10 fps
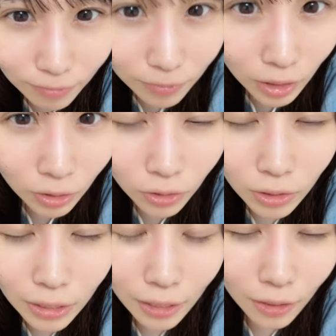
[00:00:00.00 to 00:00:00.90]
やるの
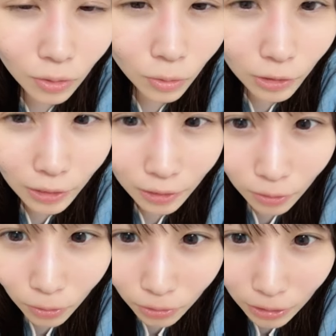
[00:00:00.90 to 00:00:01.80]
でどっか
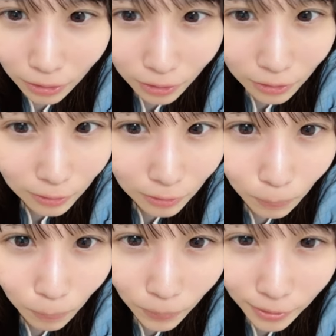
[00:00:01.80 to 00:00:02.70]
この期間中いっ
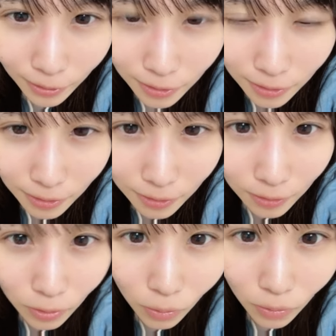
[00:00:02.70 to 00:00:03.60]
ぱい対戦し
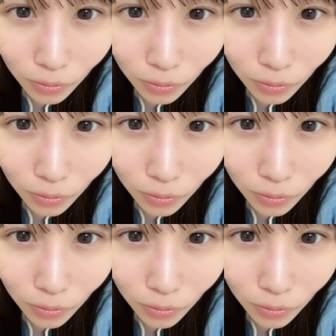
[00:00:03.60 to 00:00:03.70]
よう